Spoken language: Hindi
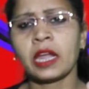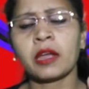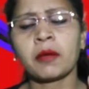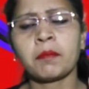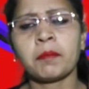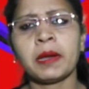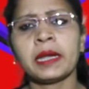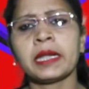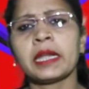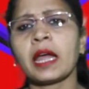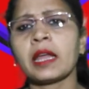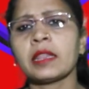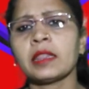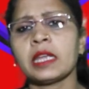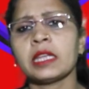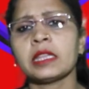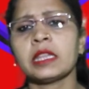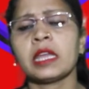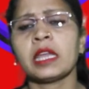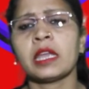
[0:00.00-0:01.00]
एक बेटा
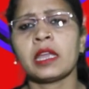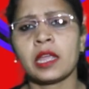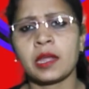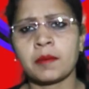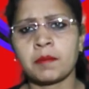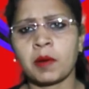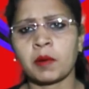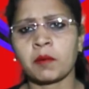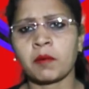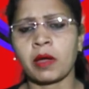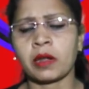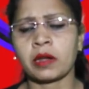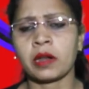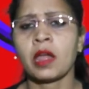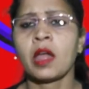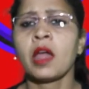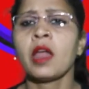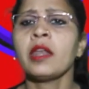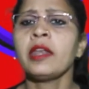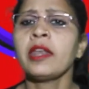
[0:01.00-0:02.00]
दे दे हे भगवान
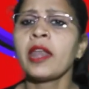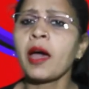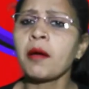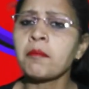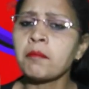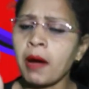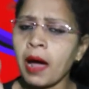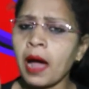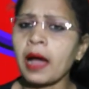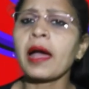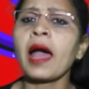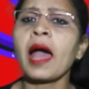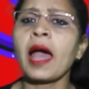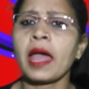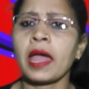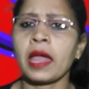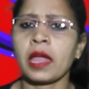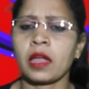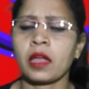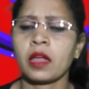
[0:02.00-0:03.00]
ना मांगा
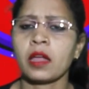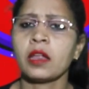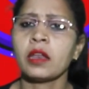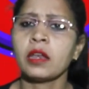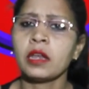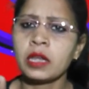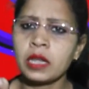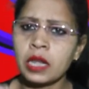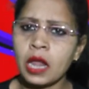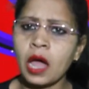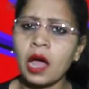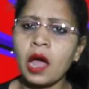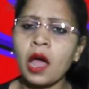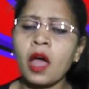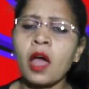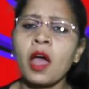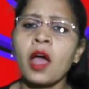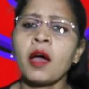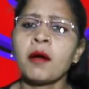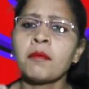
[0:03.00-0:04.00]
है ना
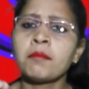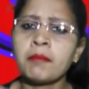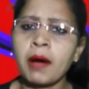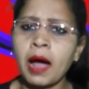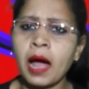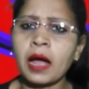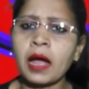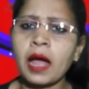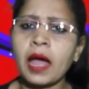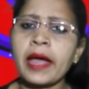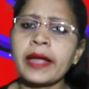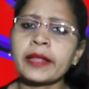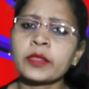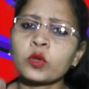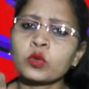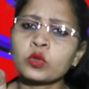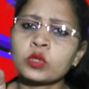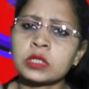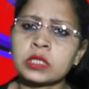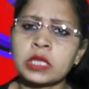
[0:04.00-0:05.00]
मांगा है
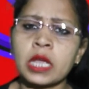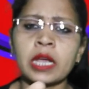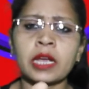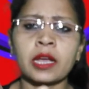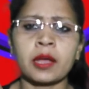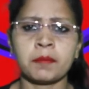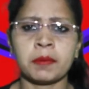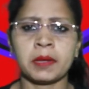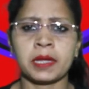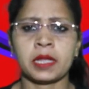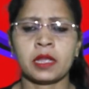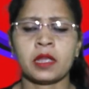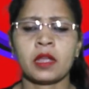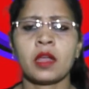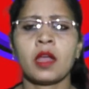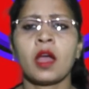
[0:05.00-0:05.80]
तुझसे कभी